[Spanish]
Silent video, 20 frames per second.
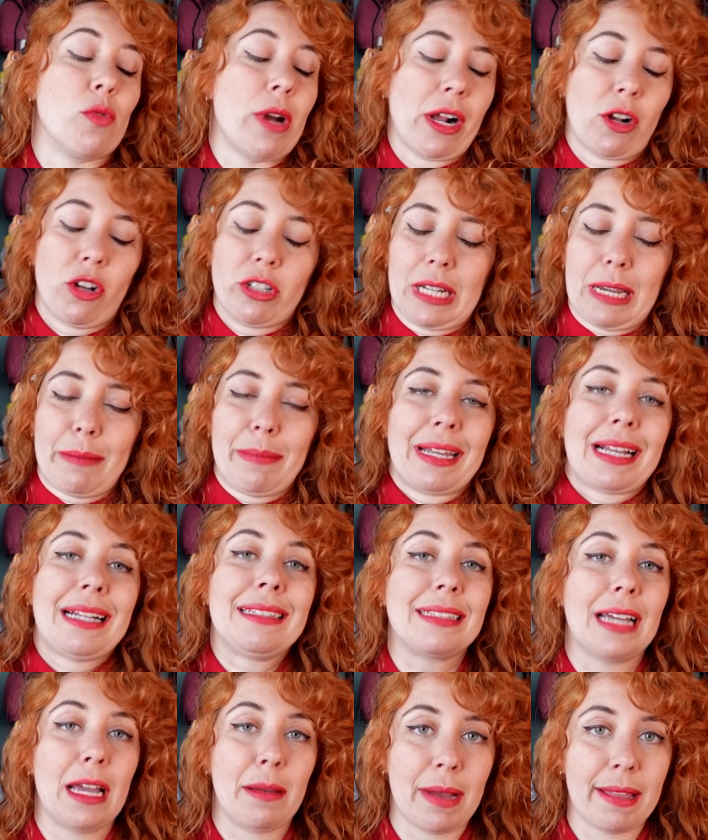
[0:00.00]
Una cosa que me
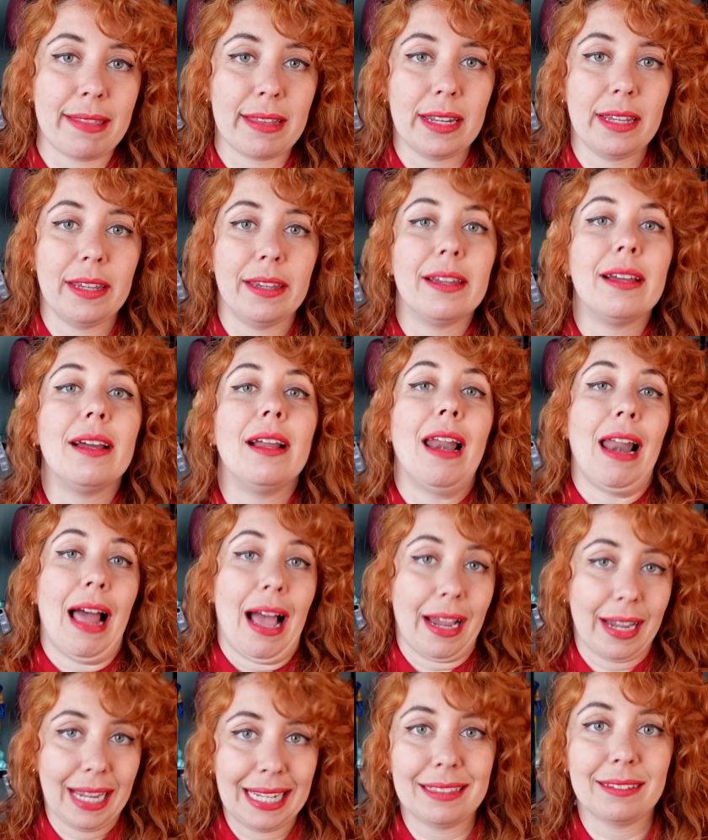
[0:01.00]
encanta de Madrid,
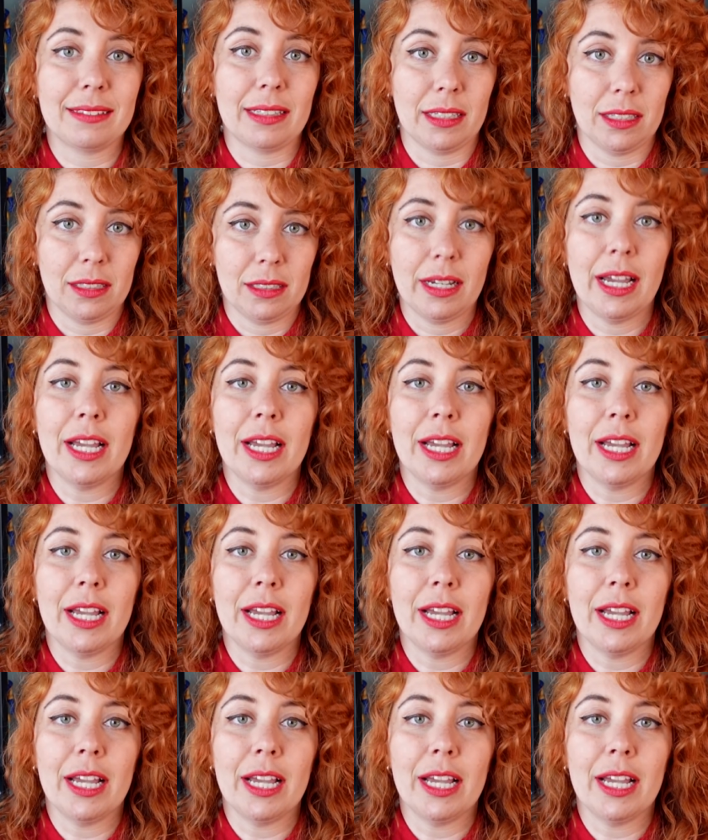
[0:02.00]
la gente.